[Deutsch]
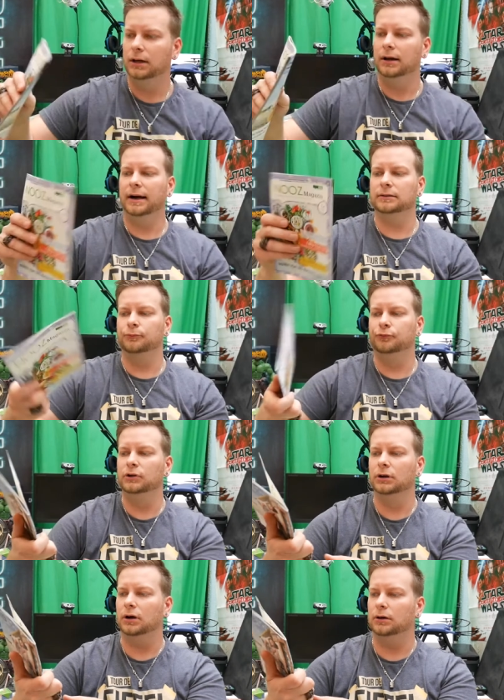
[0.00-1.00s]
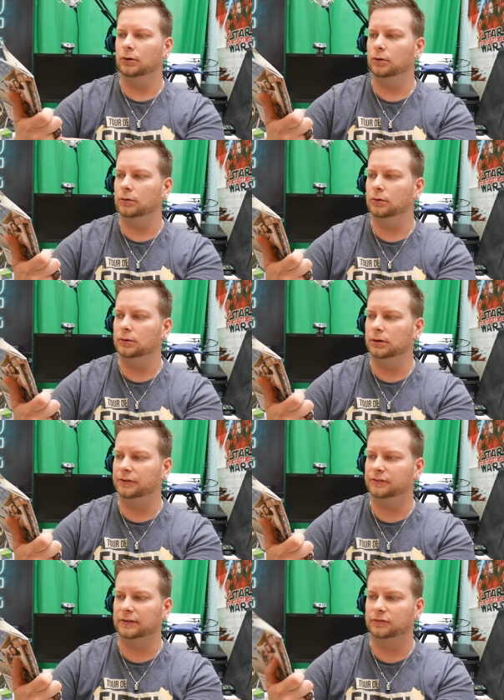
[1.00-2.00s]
Item 4 ist das